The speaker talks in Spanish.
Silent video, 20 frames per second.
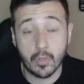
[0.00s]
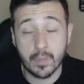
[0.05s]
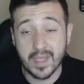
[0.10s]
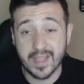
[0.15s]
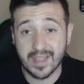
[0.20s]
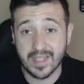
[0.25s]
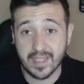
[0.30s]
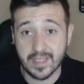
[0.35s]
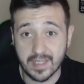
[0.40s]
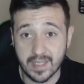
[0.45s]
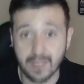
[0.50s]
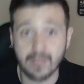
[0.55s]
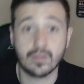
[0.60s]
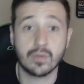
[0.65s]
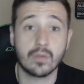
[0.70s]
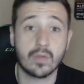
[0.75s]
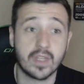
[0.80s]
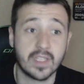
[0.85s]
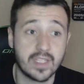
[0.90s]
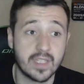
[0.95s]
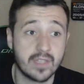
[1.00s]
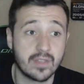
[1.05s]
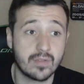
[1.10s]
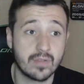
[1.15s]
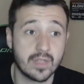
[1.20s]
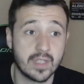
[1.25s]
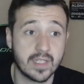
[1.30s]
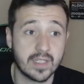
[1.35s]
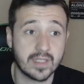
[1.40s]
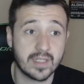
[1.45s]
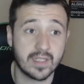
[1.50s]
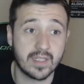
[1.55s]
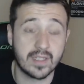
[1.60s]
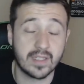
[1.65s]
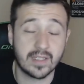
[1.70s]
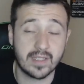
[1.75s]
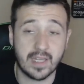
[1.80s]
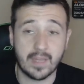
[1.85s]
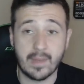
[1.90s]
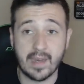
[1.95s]
mientras tanto lo que sí he hecho es
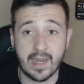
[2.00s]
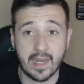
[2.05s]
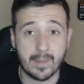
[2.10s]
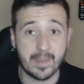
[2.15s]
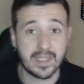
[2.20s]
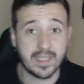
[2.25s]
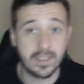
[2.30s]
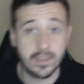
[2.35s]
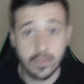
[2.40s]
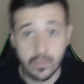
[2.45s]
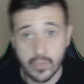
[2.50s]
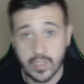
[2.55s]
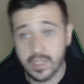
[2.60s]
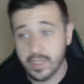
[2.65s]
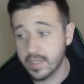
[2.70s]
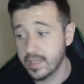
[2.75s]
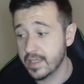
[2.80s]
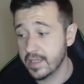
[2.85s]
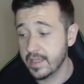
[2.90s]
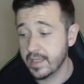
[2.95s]
eh, trabajar más en Twitch,